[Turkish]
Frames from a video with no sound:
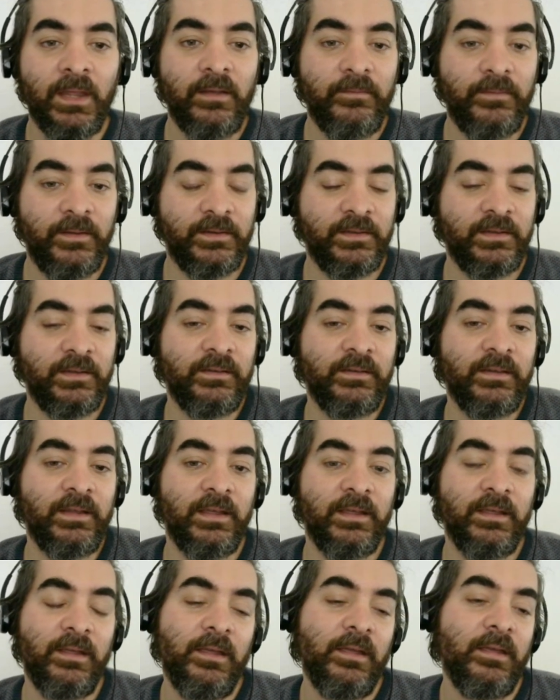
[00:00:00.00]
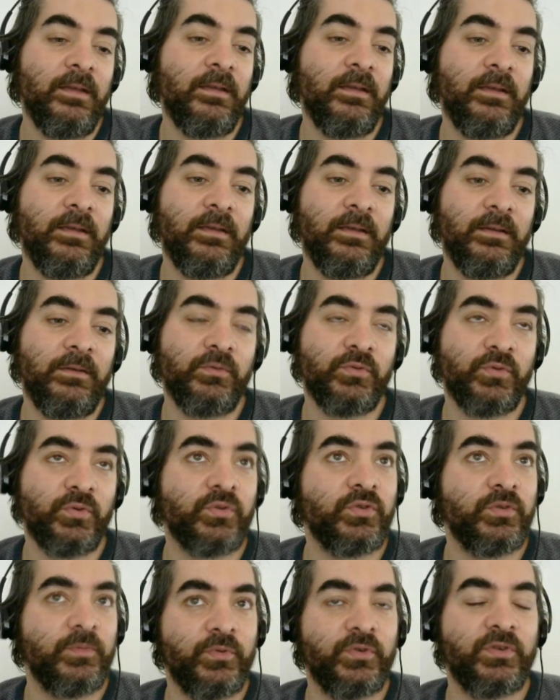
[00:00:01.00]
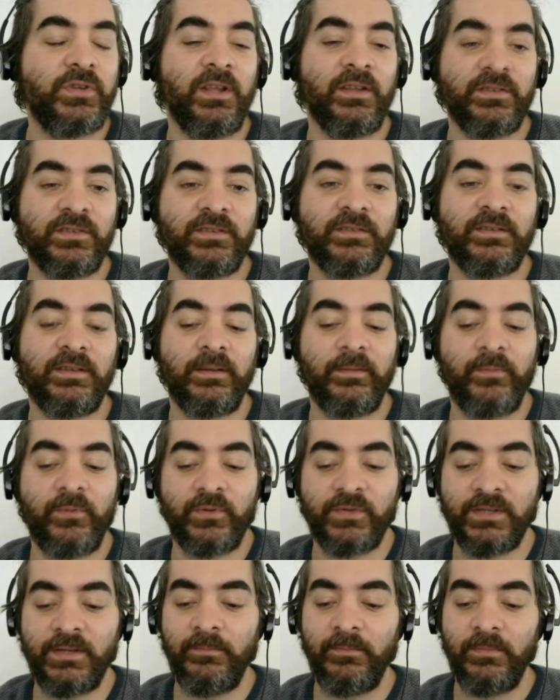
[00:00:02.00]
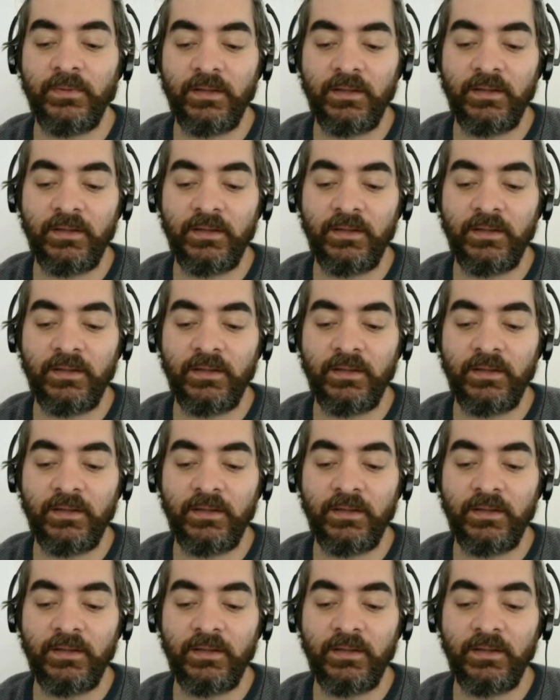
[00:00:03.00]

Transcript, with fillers: Fethi'nin de e, uzun sürmüştü yanlış hatırlamıyorsam.